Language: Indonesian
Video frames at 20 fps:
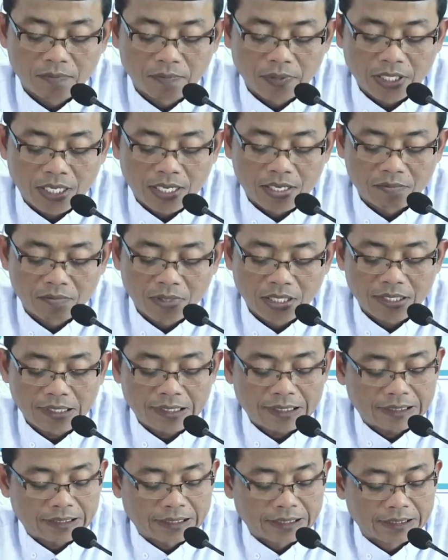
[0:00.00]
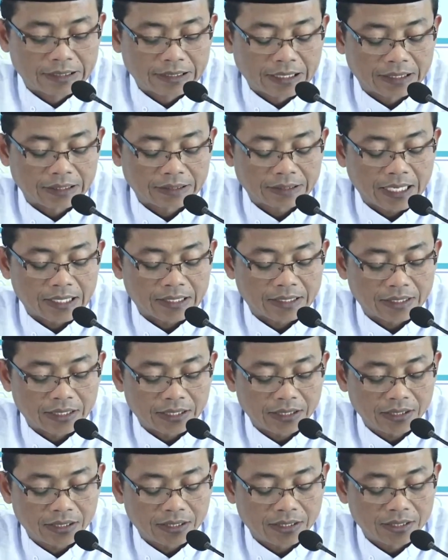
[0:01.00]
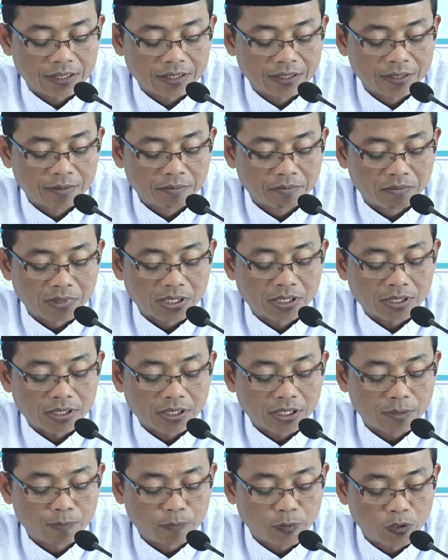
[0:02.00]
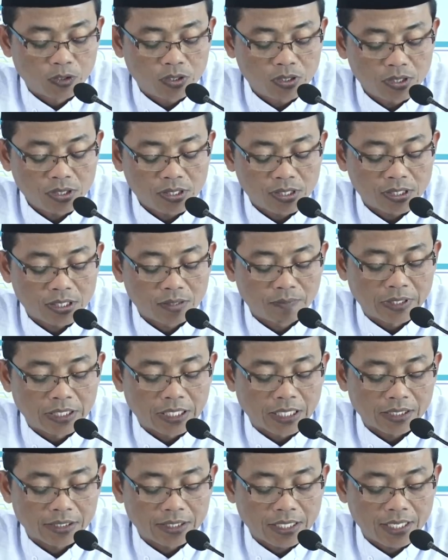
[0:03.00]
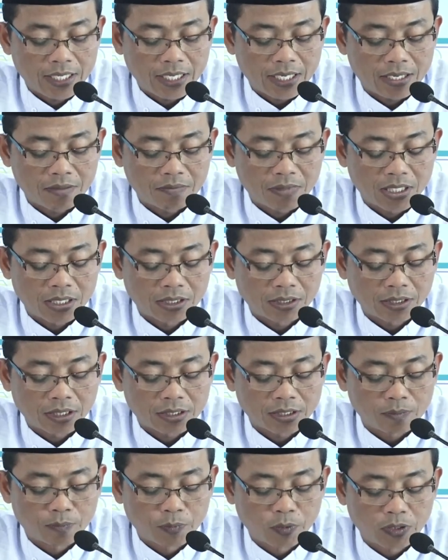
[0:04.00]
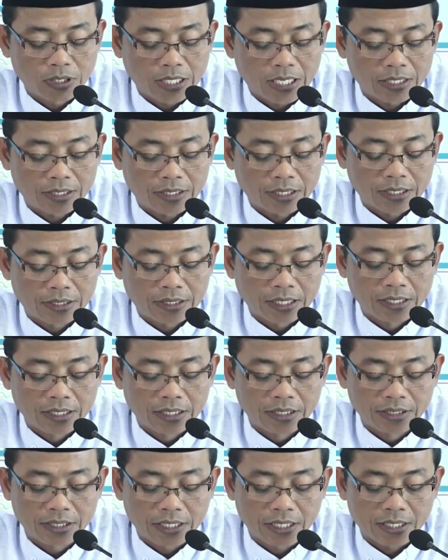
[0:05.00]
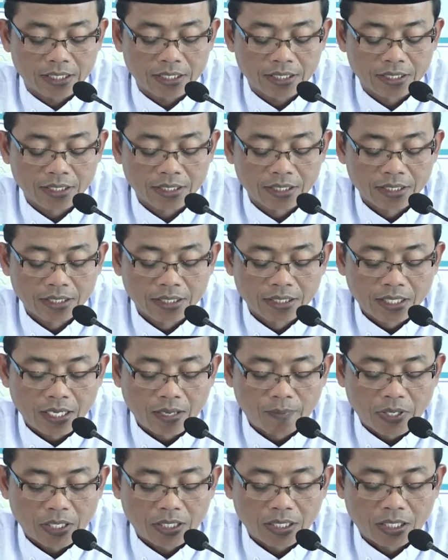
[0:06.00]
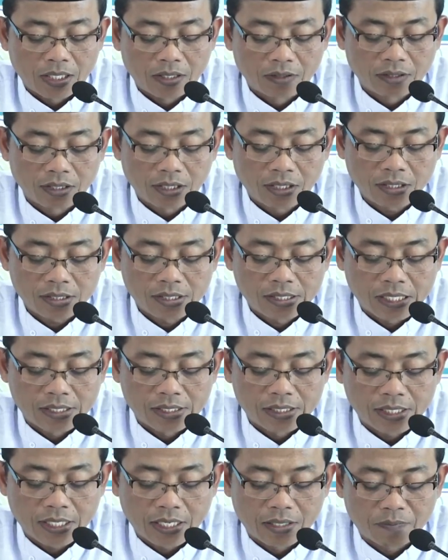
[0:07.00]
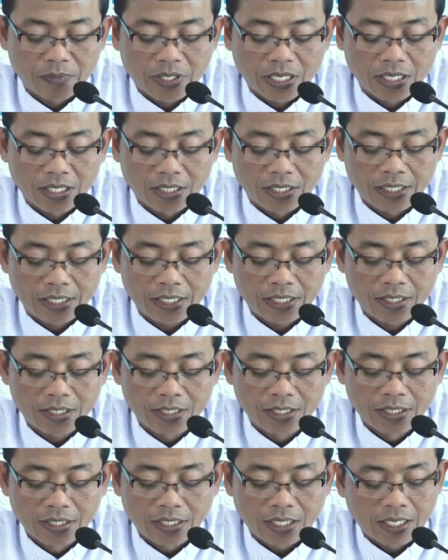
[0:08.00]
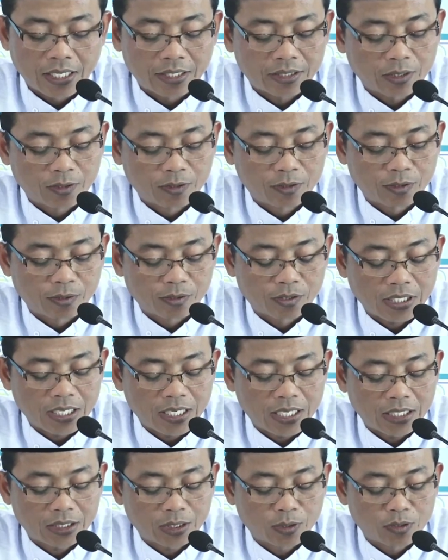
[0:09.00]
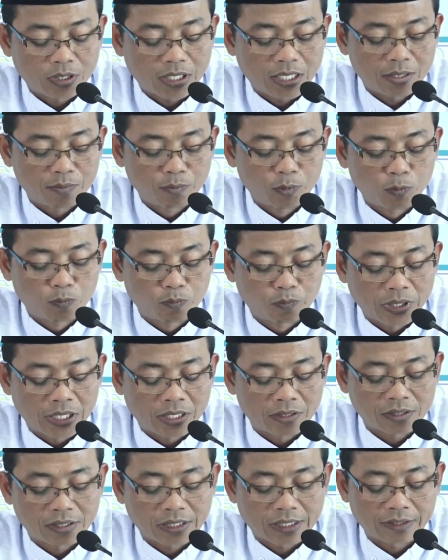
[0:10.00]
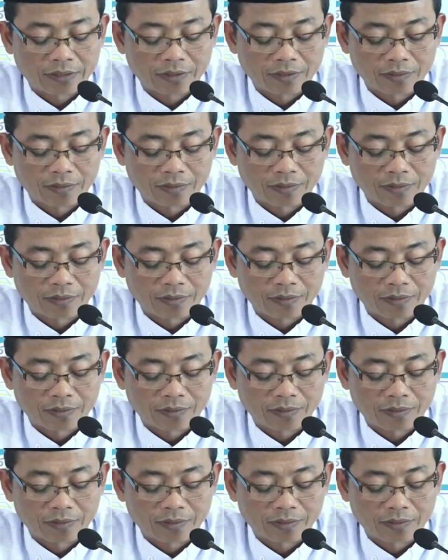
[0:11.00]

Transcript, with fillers: beramal dengan taklid meskipun sebenarnya amalan tersebut ada dalilnya apakah Allah janjikan pahala atau dosa ataukah mubah Ustaz